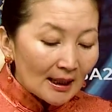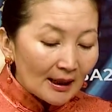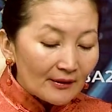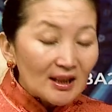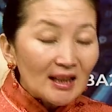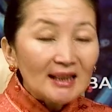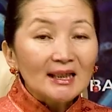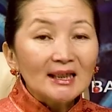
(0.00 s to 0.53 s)
И
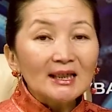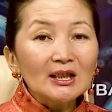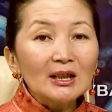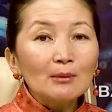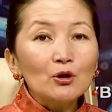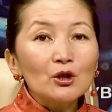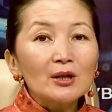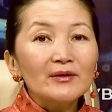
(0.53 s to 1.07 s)
все эти книги
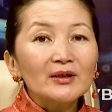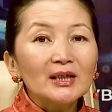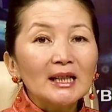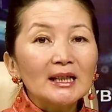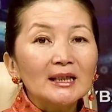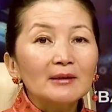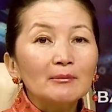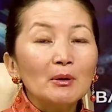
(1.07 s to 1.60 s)
можно
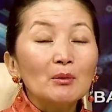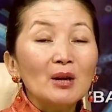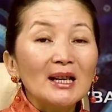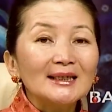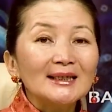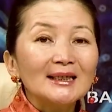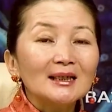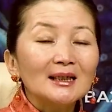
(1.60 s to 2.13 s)
встретить в
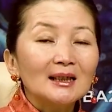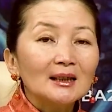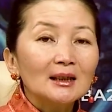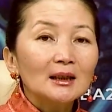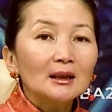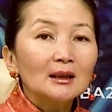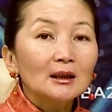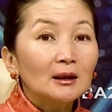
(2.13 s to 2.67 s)

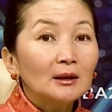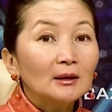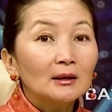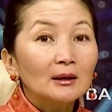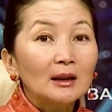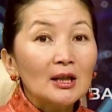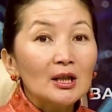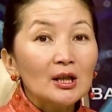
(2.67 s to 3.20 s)
библиотеках а,
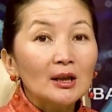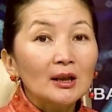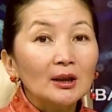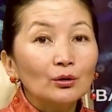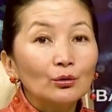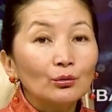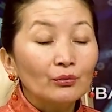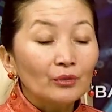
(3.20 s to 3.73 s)
нашей
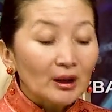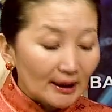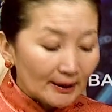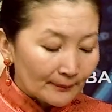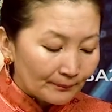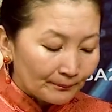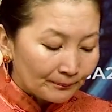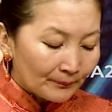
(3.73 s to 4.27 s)

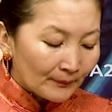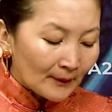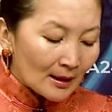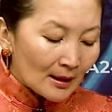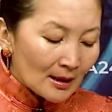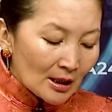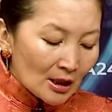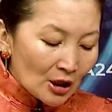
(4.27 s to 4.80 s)
Тувы.
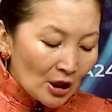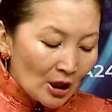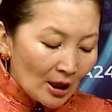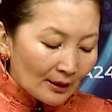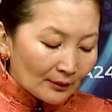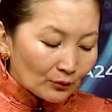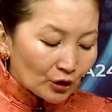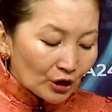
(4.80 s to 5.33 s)

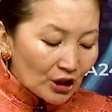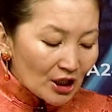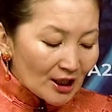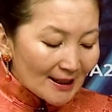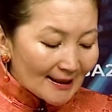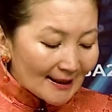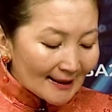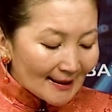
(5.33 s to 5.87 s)
В
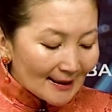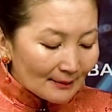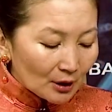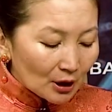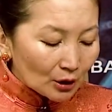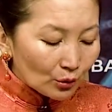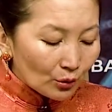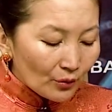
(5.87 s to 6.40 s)
2016
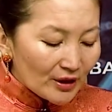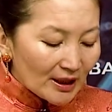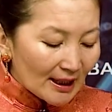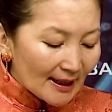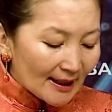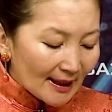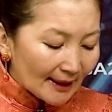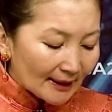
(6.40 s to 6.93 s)
году в
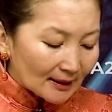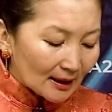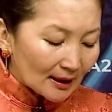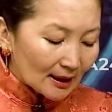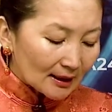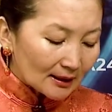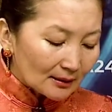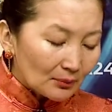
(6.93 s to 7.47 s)
селе
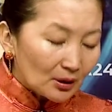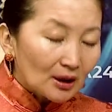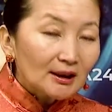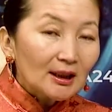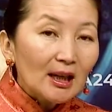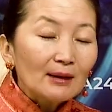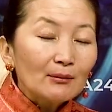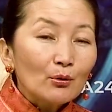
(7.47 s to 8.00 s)
Хайракан
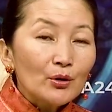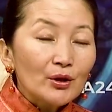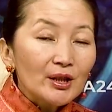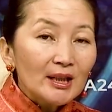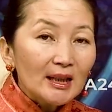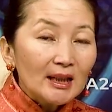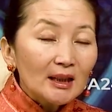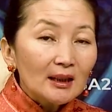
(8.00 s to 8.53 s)
благодаря его
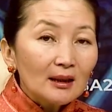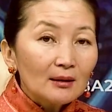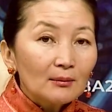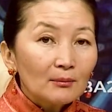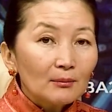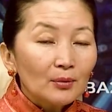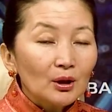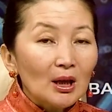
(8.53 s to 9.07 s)

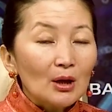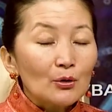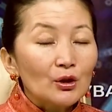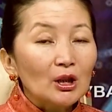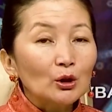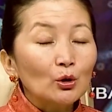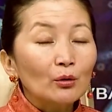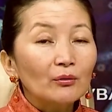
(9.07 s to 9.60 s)
усилиям была
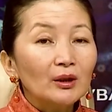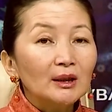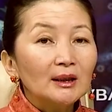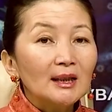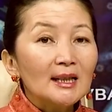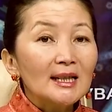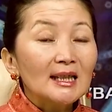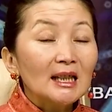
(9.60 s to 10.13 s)

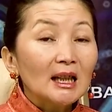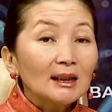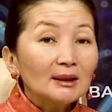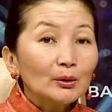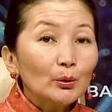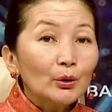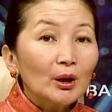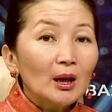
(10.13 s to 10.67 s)
установлена
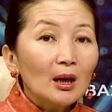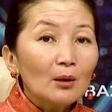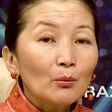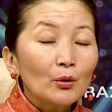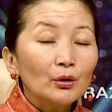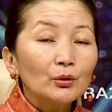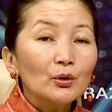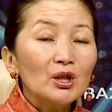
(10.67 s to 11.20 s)
статуя
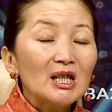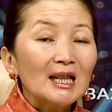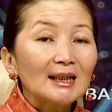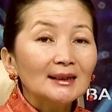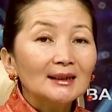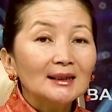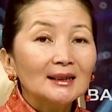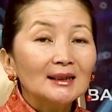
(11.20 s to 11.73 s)

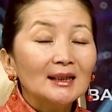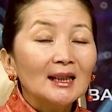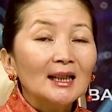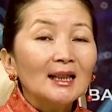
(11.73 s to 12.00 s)
Бойдусады